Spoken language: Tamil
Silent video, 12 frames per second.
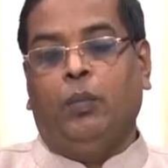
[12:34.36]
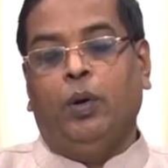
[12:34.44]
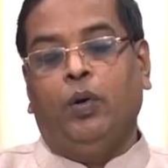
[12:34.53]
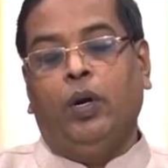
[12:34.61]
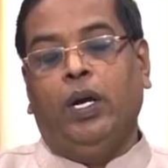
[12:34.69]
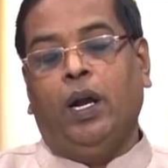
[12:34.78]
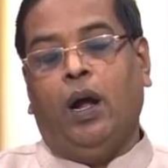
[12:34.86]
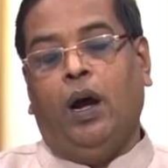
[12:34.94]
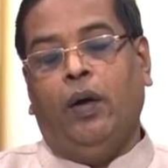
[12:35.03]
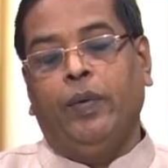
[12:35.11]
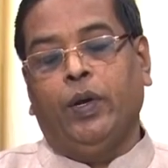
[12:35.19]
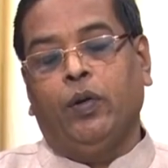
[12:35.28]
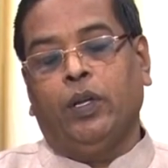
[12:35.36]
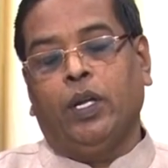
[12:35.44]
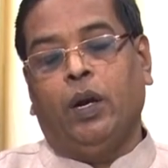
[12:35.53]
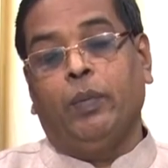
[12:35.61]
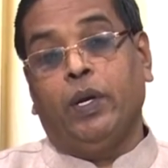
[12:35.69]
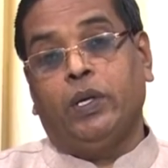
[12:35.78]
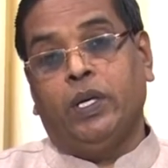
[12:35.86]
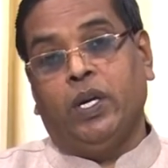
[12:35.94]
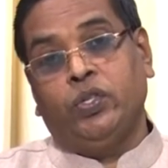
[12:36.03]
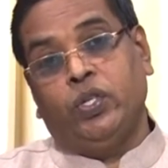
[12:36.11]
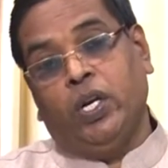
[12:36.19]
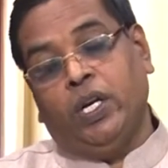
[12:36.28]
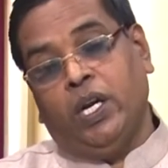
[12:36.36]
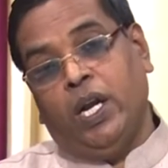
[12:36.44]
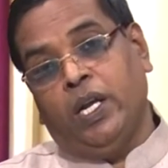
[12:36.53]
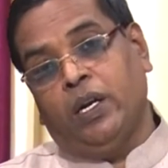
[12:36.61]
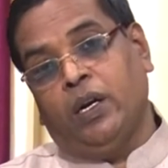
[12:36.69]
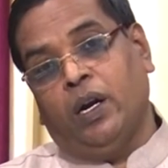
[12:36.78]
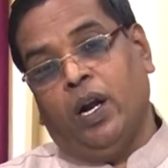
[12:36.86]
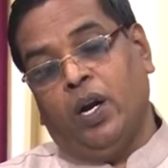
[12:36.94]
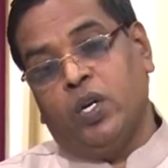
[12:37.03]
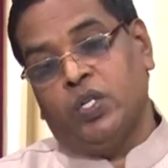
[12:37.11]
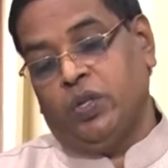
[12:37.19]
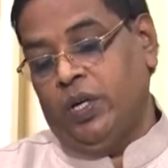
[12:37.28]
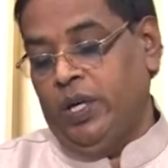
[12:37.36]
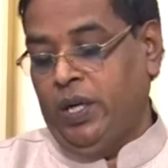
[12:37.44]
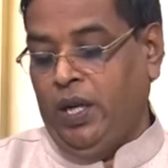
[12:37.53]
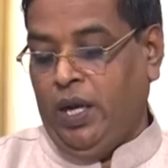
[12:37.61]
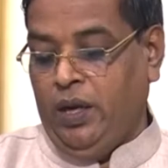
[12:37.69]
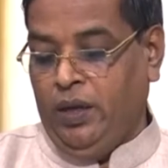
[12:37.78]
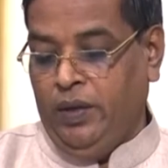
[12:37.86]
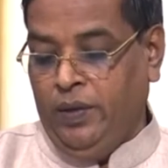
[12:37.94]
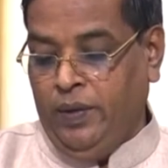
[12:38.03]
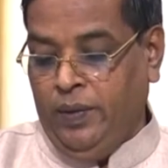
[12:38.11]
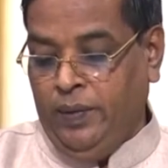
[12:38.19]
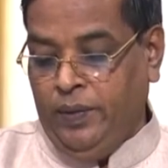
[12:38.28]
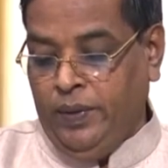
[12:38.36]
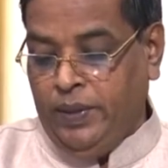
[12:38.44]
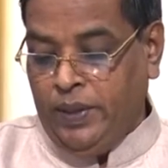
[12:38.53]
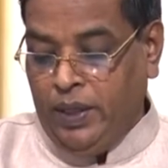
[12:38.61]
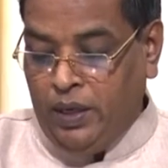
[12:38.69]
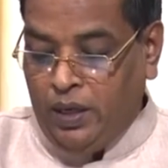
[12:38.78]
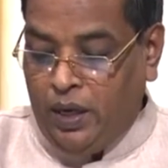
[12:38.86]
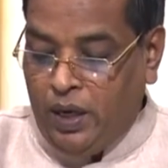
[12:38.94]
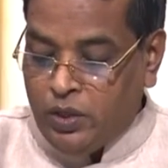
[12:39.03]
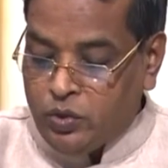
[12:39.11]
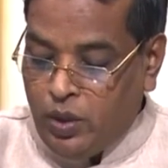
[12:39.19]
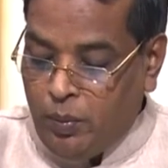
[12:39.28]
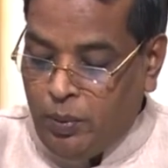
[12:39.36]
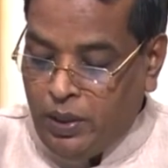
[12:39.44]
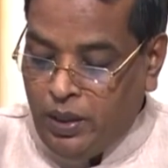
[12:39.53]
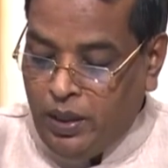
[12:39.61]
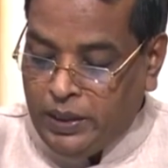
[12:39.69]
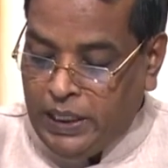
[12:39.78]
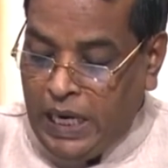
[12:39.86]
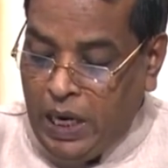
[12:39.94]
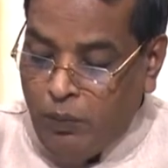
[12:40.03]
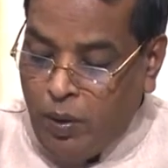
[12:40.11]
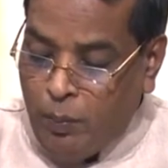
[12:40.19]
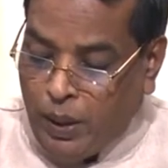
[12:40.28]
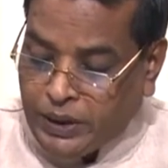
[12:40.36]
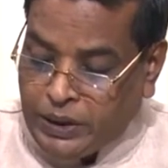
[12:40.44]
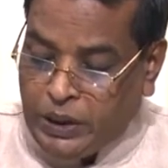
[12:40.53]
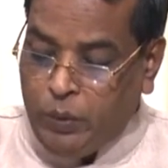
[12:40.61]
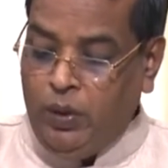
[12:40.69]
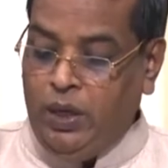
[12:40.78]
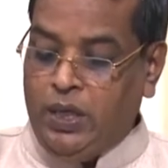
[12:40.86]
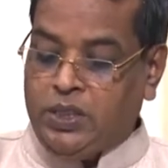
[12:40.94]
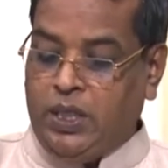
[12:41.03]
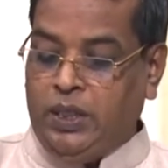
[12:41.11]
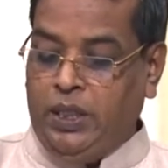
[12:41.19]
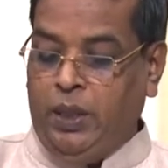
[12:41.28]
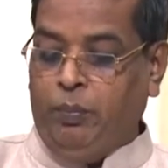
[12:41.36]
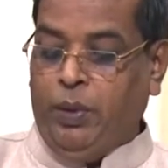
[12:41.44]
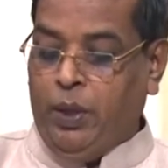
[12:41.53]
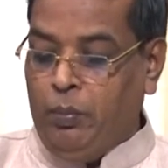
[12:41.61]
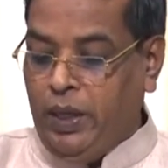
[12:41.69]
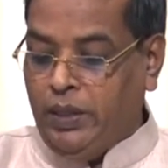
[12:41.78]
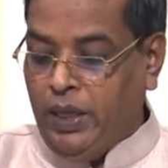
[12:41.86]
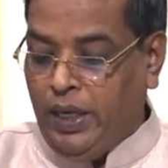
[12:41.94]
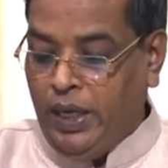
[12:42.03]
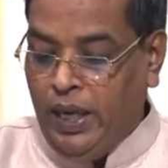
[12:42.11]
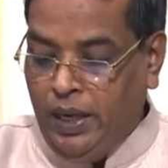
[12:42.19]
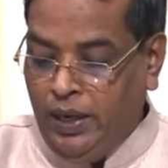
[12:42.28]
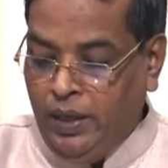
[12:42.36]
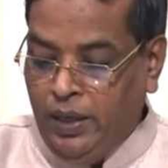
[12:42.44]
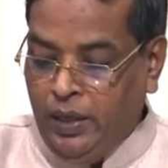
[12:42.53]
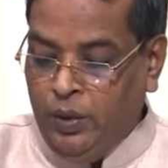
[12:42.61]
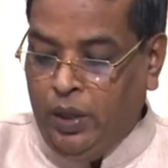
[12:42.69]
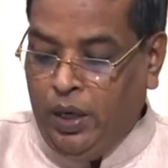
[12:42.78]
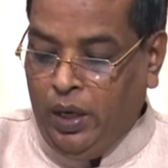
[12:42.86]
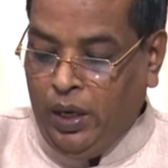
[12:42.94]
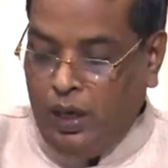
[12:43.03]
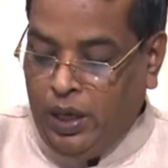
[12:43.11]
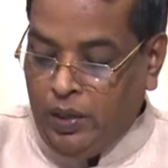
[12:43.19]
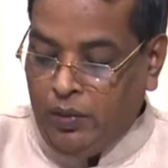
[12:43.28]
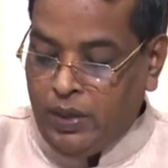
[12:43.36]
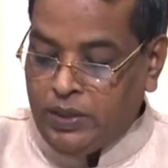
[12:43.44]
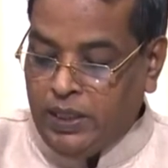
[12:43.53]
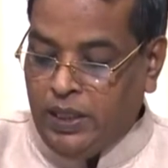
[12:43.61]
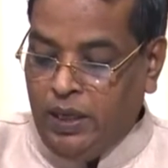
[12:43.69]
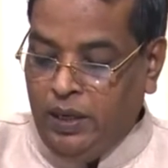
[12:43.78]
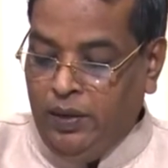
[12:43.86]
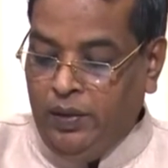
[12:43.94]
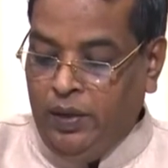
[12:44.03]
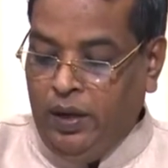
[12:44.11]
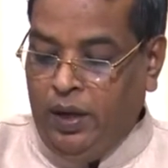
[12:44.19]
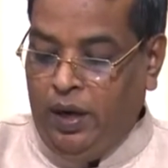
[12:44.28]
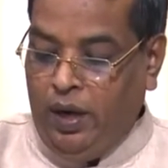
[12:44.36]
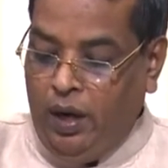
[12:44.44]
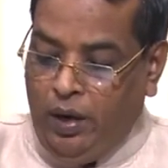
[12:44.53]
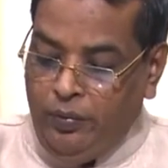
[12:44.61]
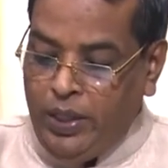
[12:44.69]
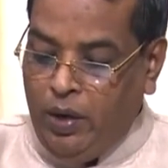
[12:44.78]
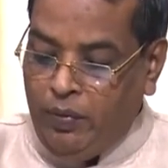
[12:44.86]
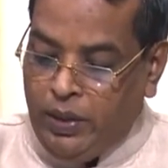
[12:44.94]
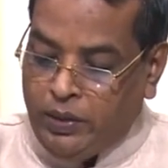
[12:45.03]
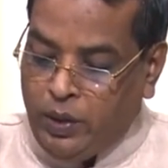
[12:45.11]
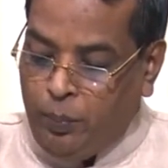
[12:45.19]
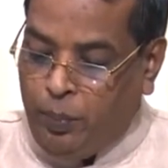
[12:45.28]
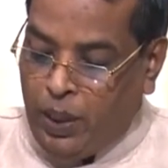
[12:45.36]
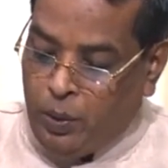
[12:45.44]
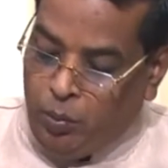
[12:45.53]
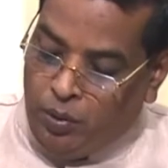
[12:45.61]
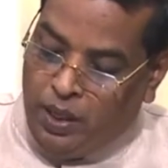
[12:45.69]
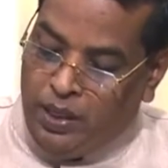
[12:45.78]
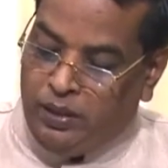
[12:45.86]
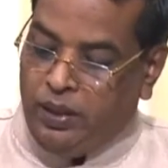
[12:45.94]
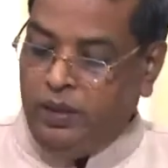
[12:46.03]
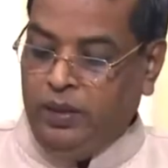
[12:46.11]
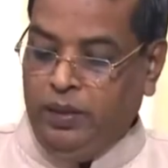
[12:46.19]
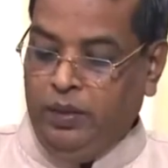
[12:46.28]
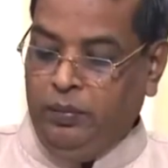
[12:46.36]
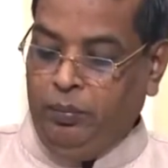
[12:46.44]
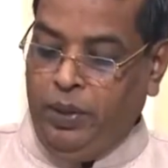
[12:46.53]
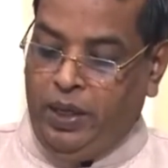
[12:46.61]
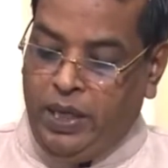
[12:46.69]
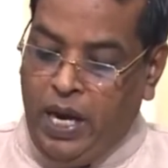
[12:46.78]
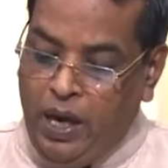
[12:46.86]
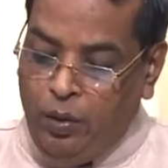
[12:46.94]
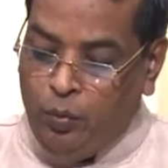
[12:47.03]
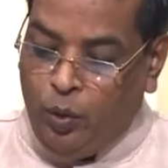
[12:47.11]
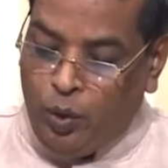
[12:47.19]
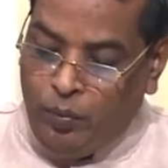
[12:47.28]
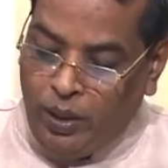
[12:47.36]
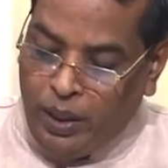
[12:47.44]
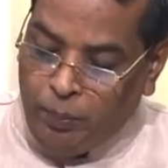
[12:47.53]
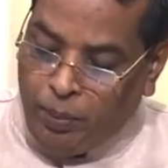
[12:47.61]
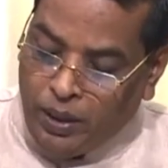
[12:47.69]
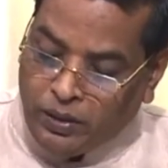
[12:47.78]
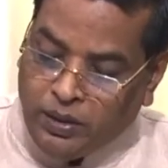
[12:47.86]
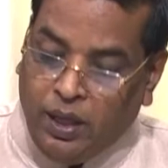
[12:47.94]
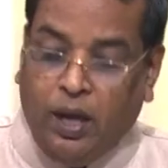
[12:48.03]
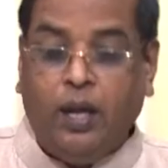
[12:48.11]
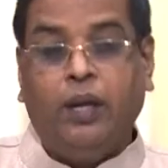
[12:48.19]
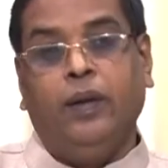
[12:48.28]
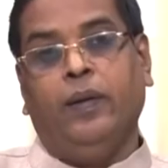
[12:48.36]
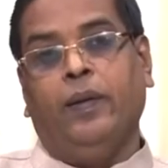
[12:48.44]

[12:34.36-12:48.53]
நமக்குள்ள இருக்கிற ஆவி குறித்து நாம் எச்சரிக்கையாக இருக்கிறோன்னு ஆண்டு சொல்லியிருக்கிறார் எதற்காக சொல்லப்பட்டிருந்தால் தேவ பக்தி உள்ள சந்ததி பெறும்படி தானே என்ன செய்தார் ஆவி அவரிடத்தில் பரிபூர்ணாக இருந்தது பின்ன ஏன் ஒருவனை படைத்தார்